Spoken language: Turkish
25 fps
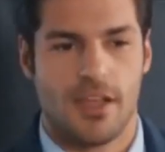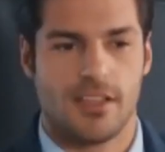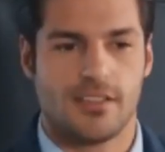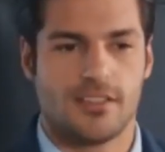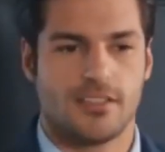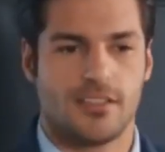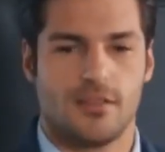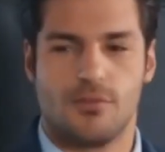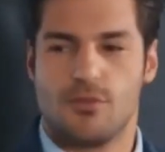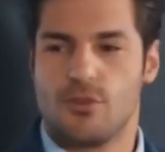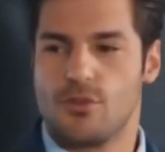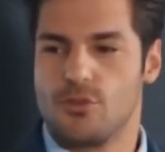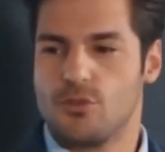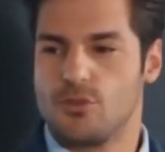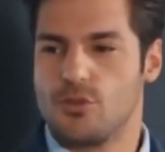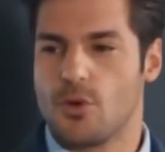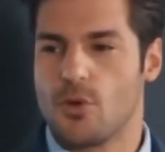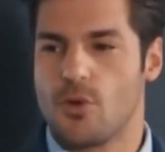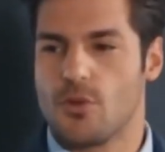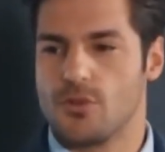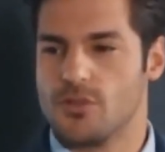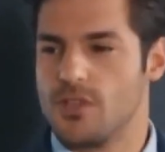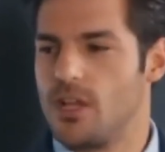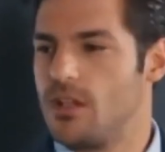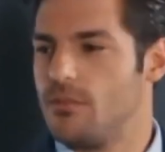Ben size bugün
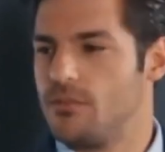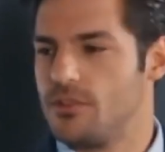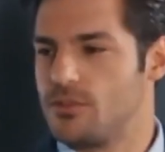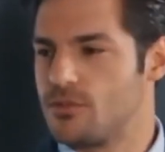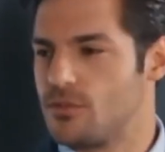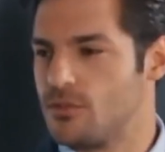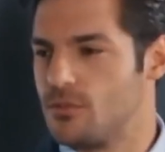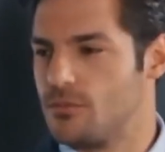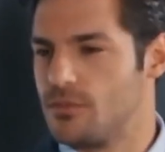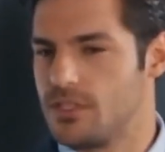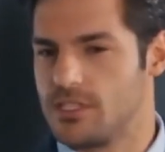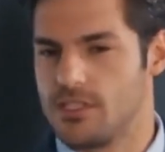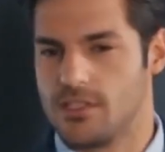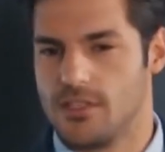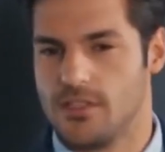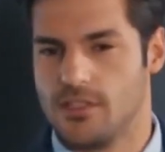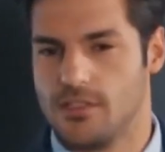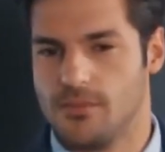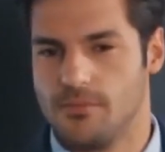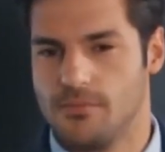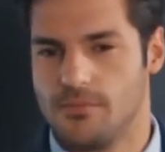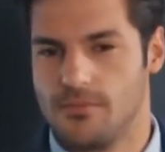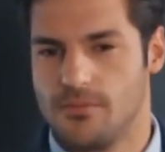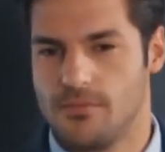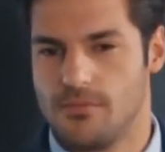çok özel bir sunum
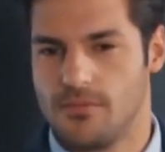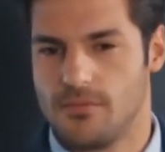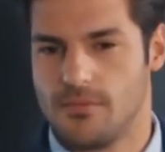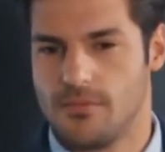hazırladım.